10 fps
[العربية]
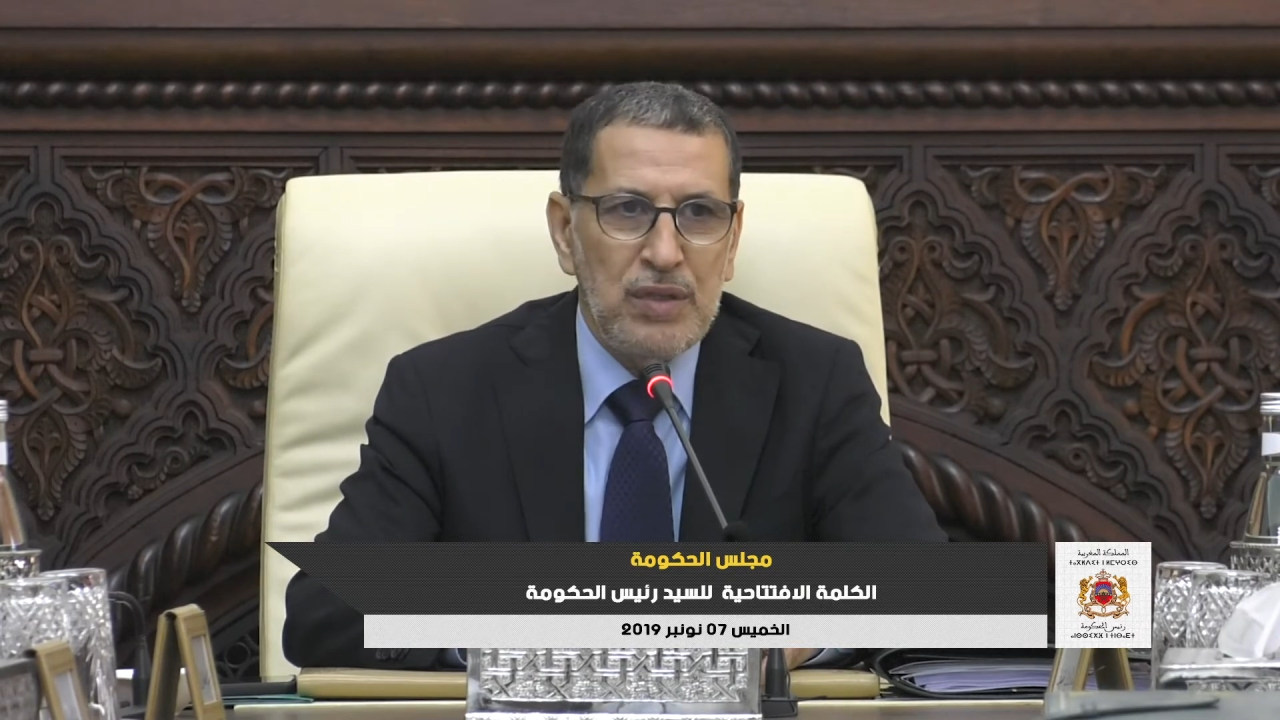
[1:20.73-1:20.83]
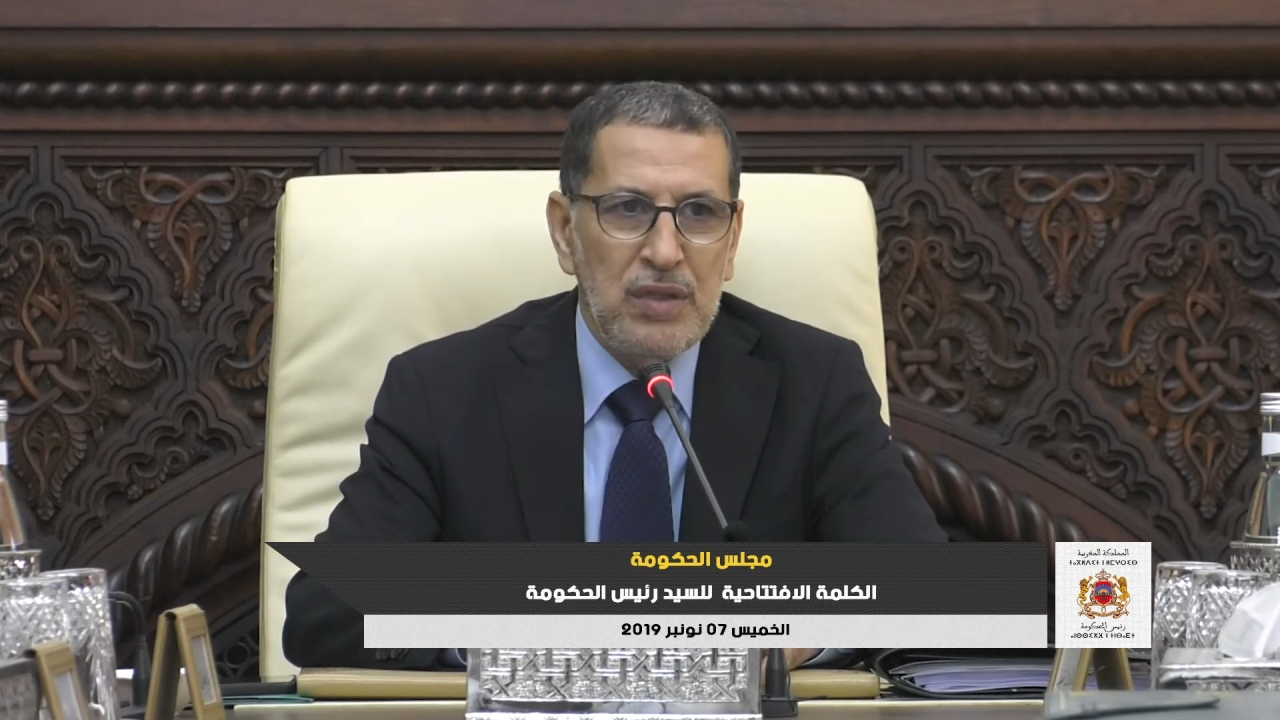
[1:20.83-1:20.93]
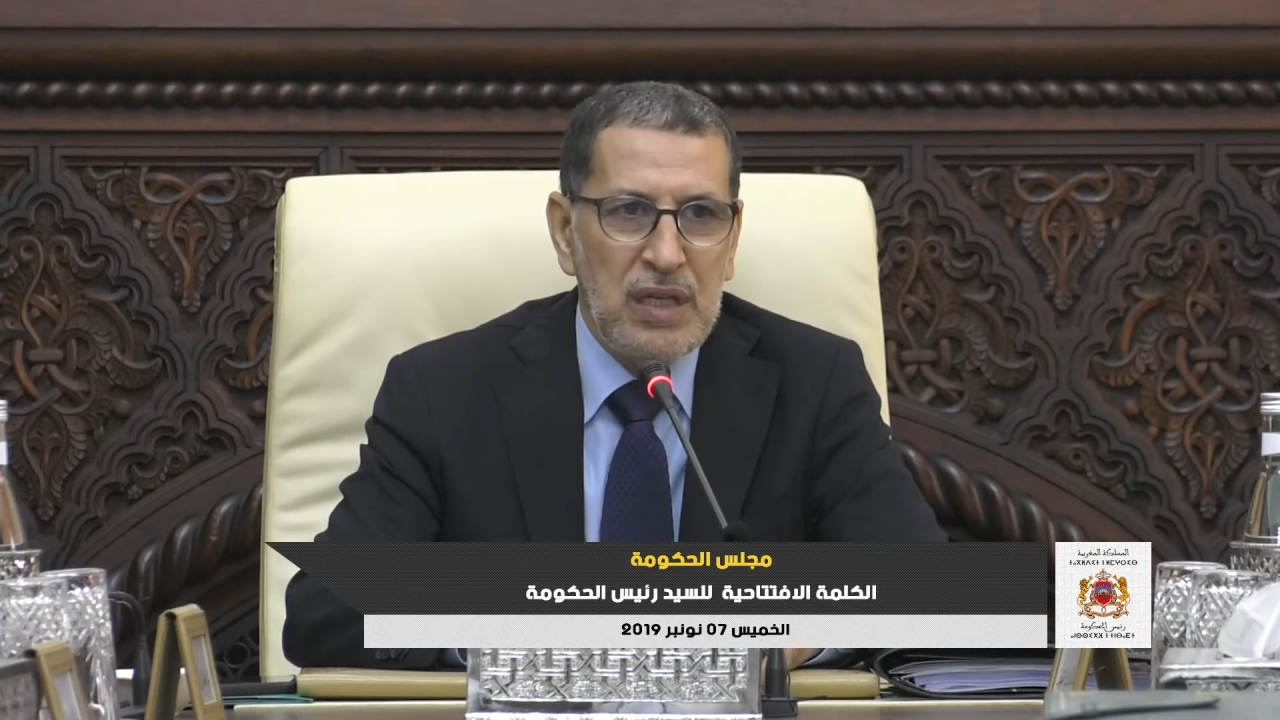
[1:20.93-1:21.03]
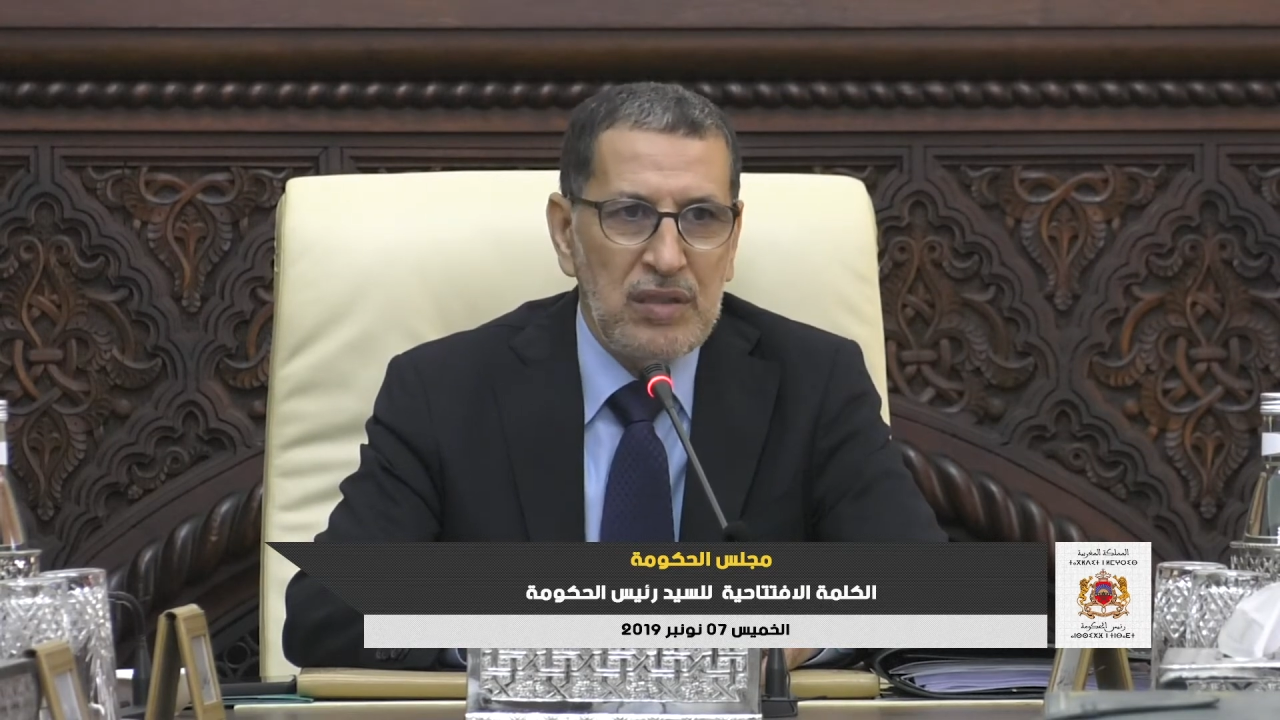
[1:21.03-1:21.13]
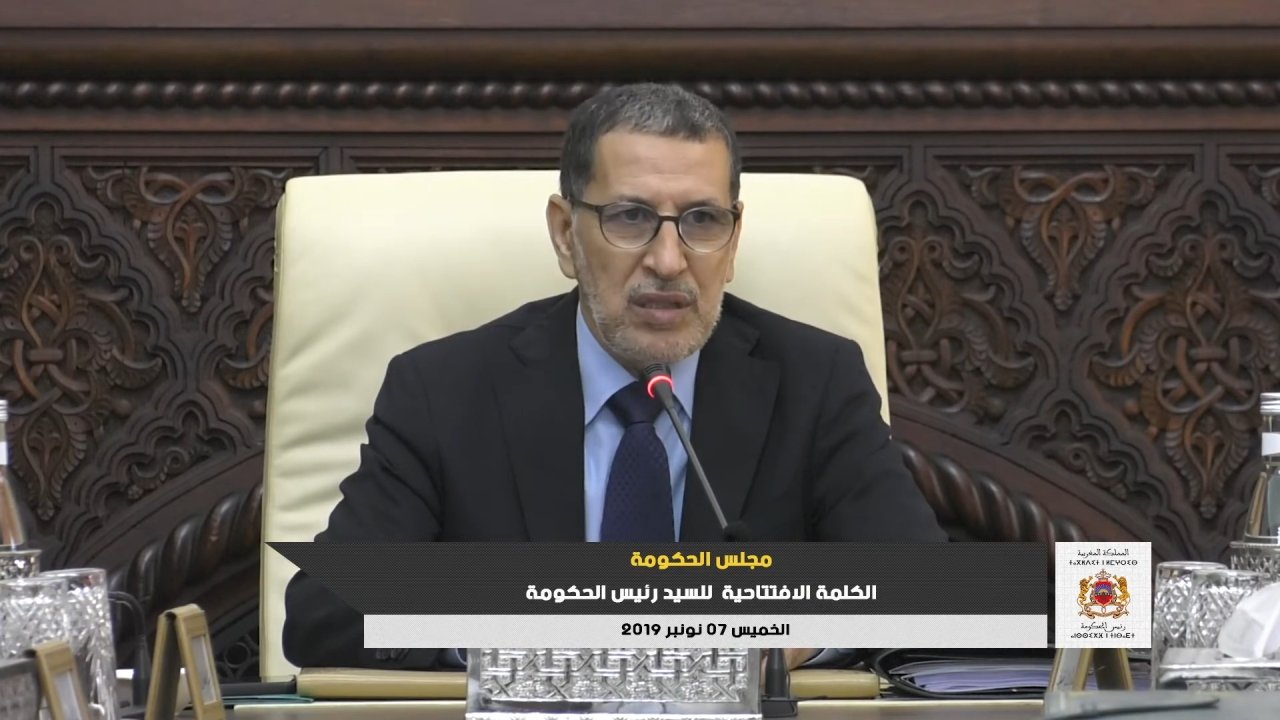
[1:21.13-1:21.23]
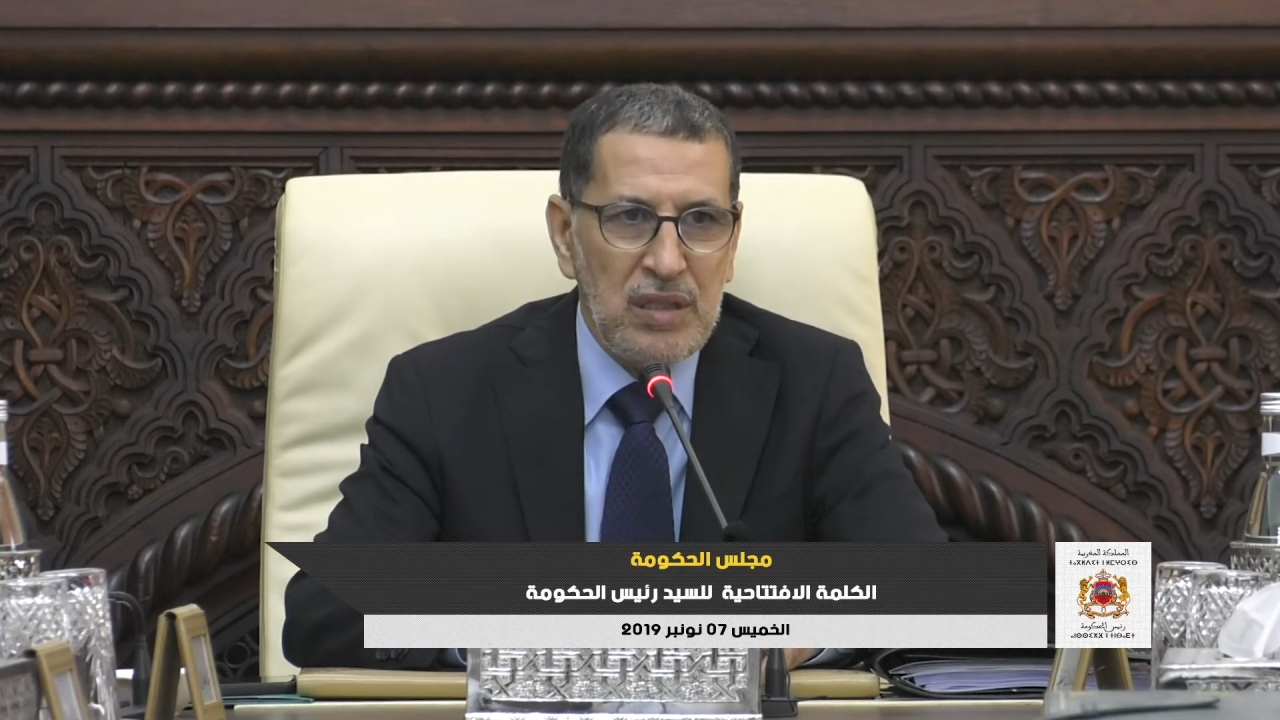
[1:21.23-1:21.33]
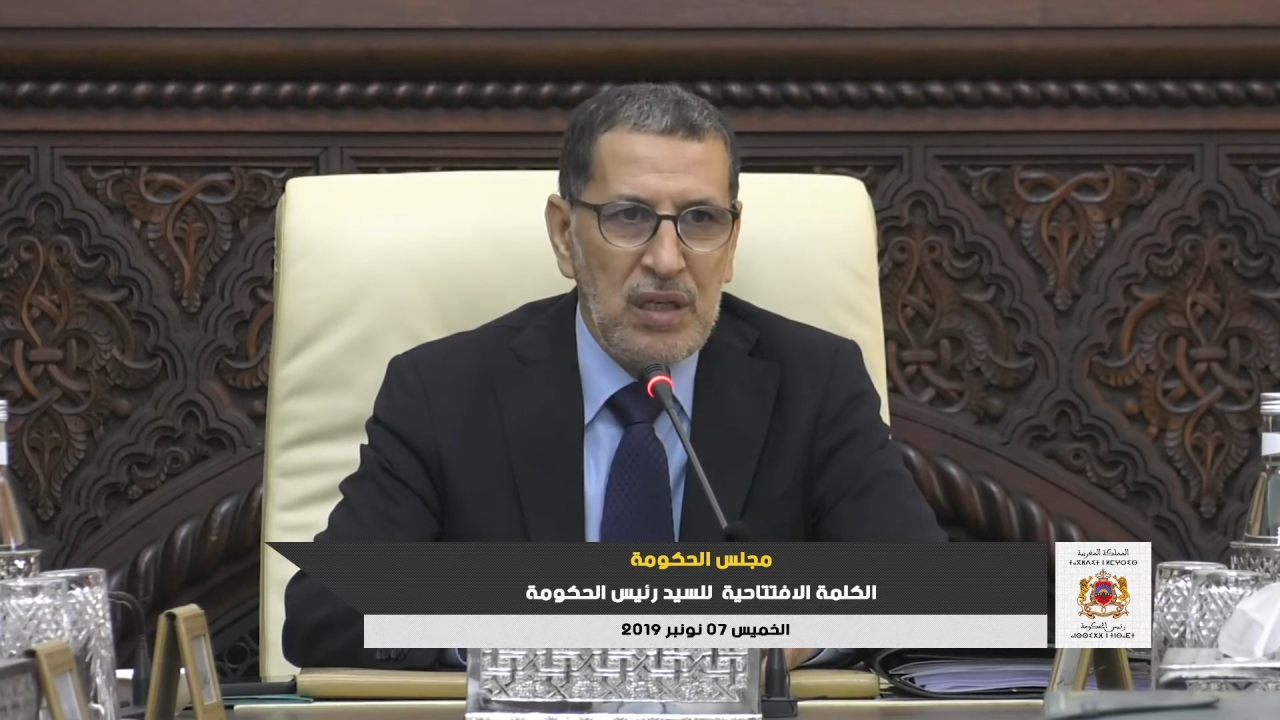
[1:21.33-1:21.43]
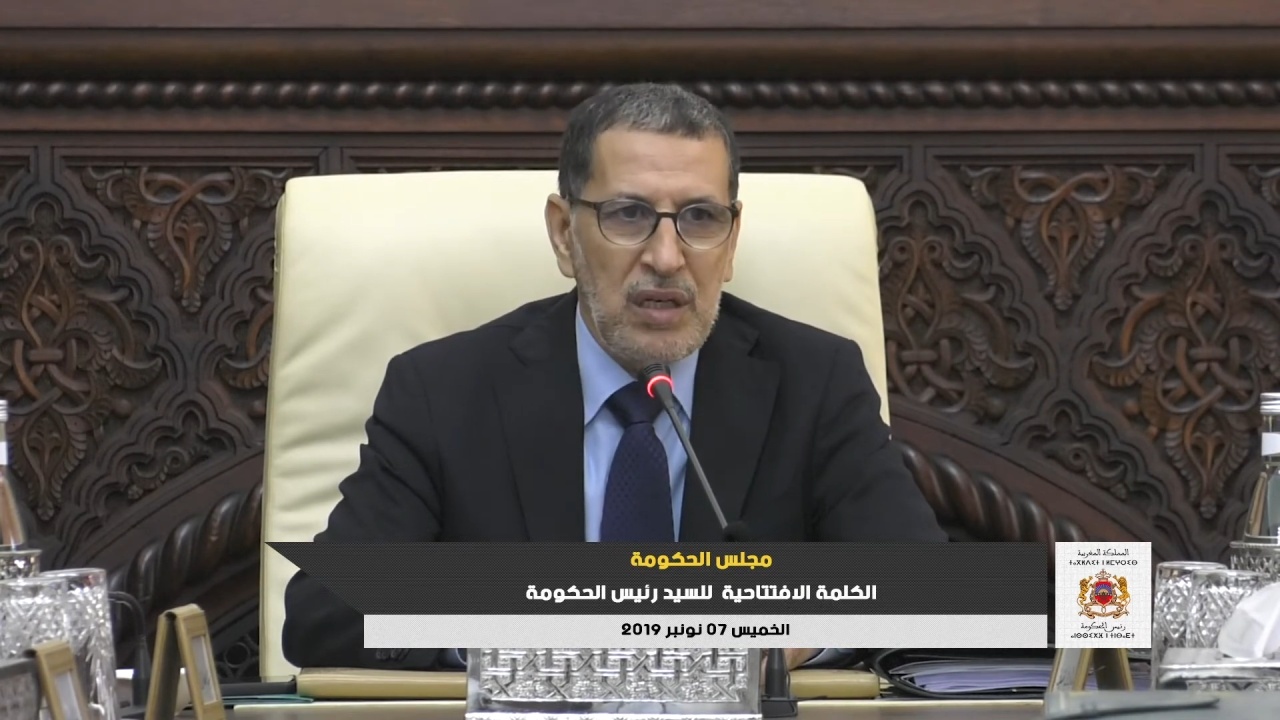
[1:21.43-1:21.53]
الذاتي